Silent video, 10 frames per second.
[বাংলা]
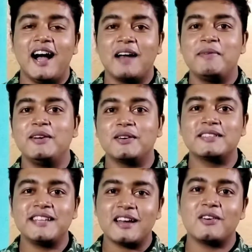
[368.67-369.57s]
আর ভিডিওটা
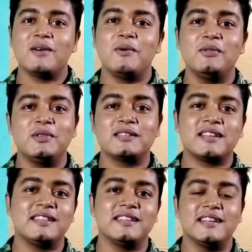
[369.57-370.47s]
শেয়ার করো বন্ধুদের
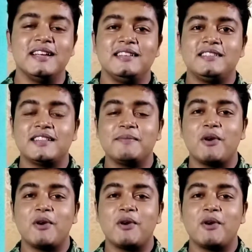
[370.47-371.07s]
সাথে যাতে